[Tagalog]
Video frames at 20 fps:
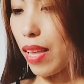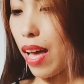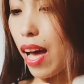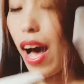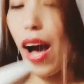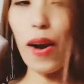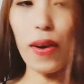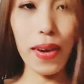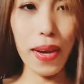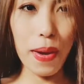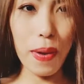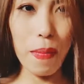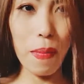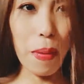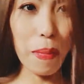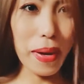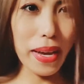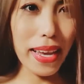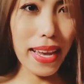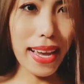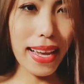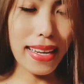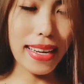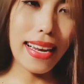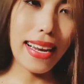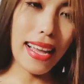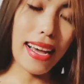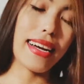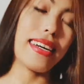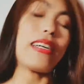Okay, mamaya
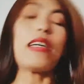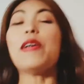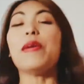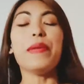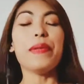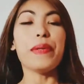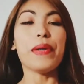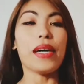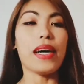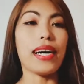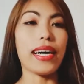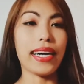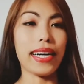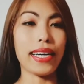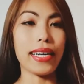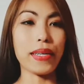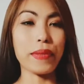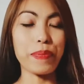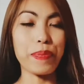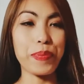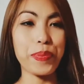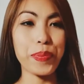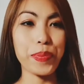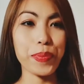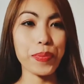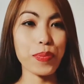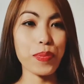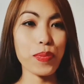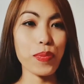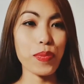na lang. Um,
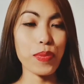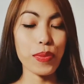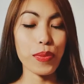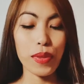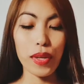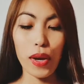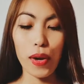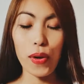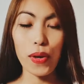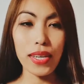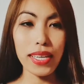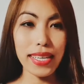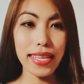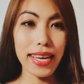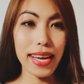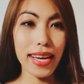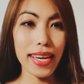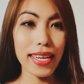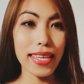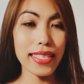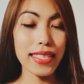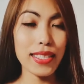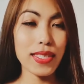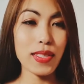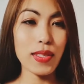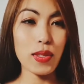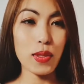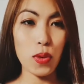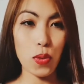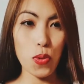Okay guys,
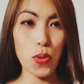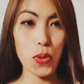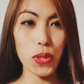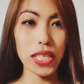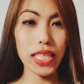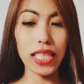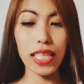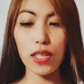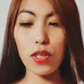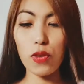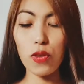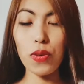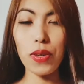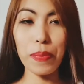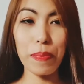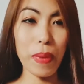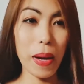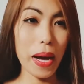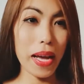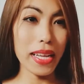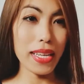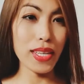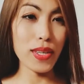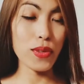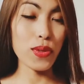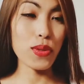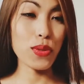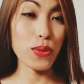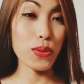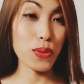so hindi ko ipa hindi
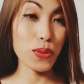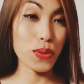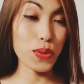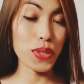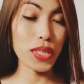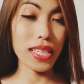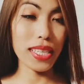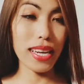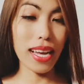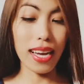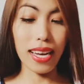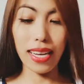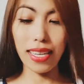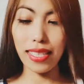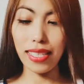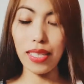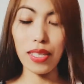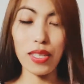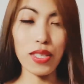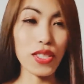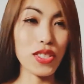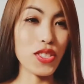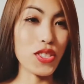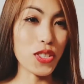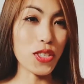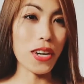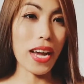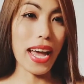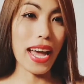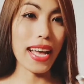ko susuotin ang
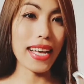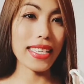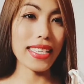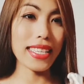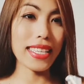dress